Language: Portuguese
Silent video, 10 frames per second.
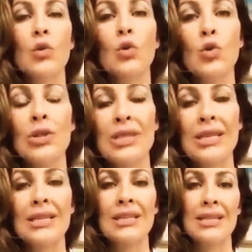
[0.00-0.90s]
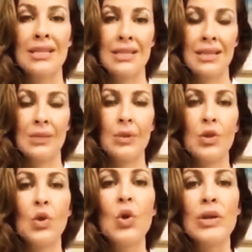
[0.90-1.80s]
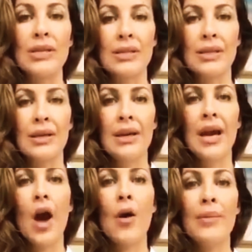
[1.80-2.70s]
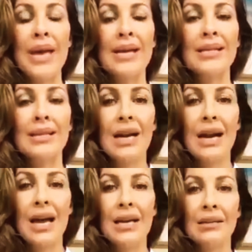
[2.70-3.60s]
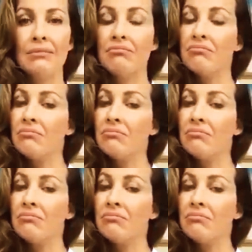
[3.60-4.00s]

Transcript: com 266 pessoas. A OMS declara